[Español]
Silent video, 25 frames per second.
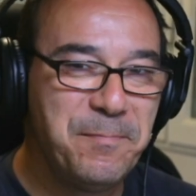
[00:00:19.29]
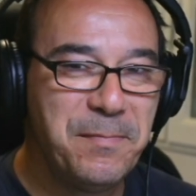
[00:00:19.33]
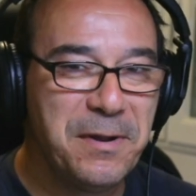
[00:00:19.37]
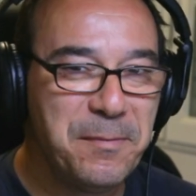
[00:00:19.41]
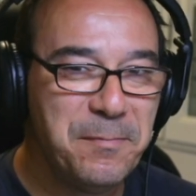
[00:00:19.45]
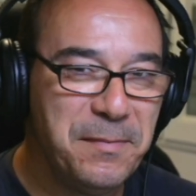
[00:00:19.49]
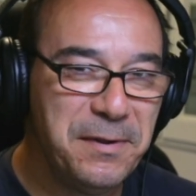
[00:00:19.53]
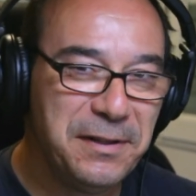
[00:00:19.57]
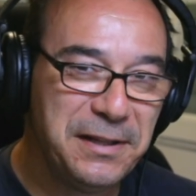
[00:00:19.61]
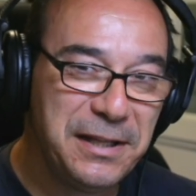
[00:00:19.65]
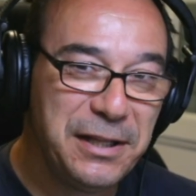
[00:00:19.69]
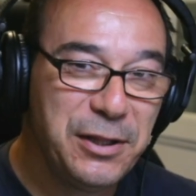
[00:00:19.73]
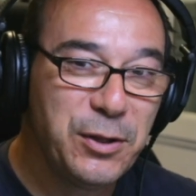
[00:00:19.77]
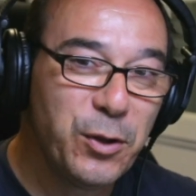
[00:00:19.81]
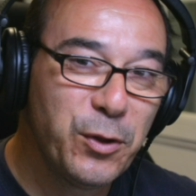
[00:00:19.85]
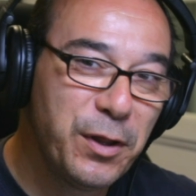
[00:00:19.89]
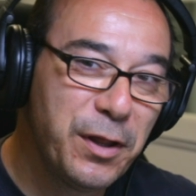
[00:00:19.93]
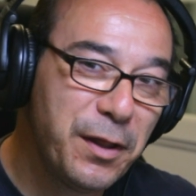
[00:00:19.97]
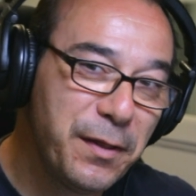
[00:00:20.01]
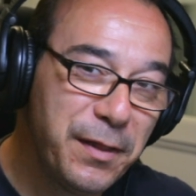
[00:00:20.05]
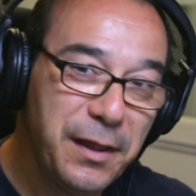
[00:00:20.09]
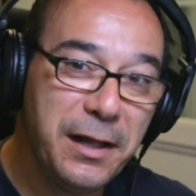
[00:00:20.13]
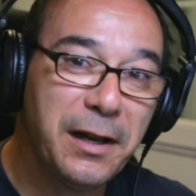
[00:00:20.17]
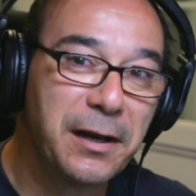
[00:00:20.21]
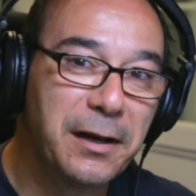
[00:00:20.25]
permitido
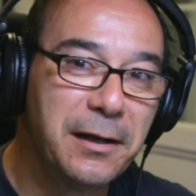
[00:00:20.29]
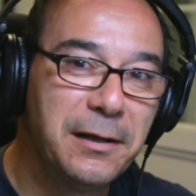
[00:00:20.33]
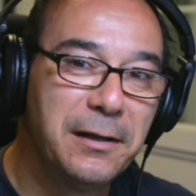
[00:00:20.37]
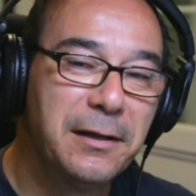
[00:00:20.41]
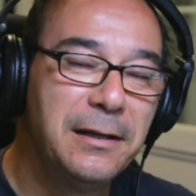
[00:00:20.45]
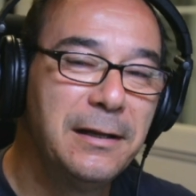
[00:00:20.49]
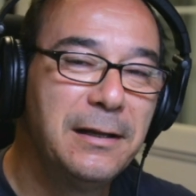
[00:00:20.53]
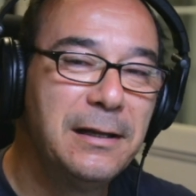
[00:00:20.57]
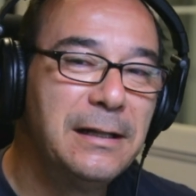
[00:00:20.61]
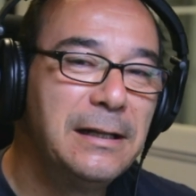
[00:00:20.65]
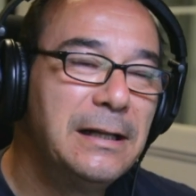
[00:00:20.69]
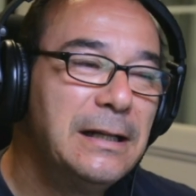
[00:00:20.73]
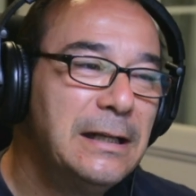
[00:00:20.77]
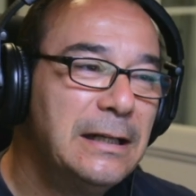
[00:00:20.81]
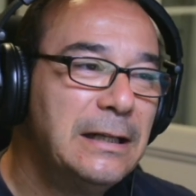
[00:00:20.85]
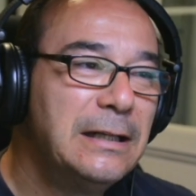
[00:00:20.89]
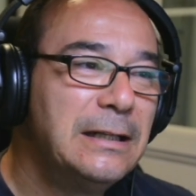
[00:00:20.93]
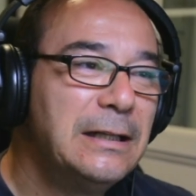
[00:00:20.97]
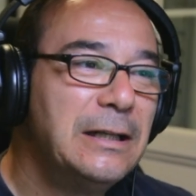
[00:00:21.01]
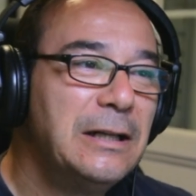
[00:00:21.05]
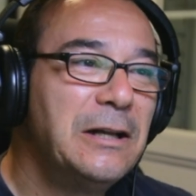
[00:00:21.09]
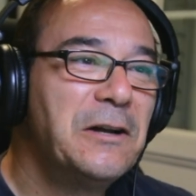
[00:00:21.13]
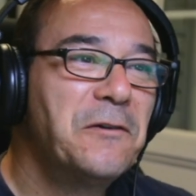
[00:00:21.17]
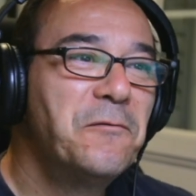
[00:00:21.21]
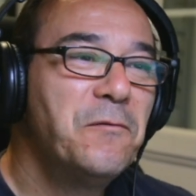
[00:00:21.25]
decir.
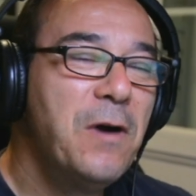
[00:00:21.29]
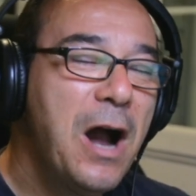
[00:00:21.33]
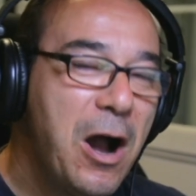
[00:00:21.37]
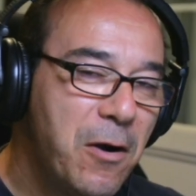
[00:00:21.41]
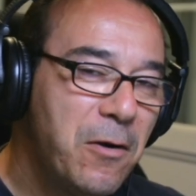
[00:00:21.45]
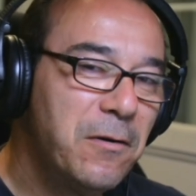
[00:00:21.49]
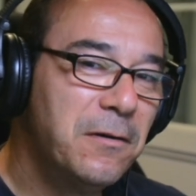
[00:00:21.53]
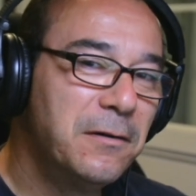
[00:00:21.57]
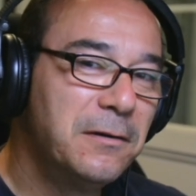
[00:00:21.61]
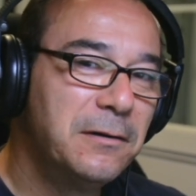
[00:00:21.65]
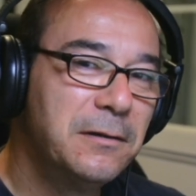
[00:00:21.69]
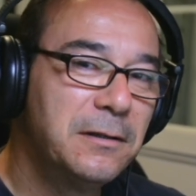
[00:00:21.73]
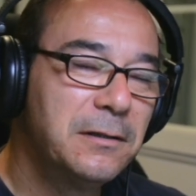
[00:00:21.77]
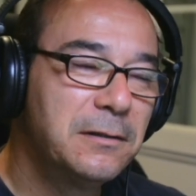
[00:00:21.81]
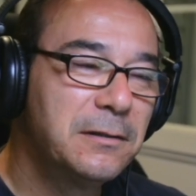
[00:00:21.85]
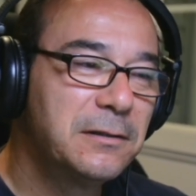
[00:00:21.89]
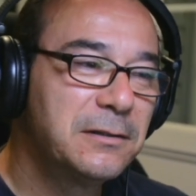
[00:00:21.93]
¡Wow!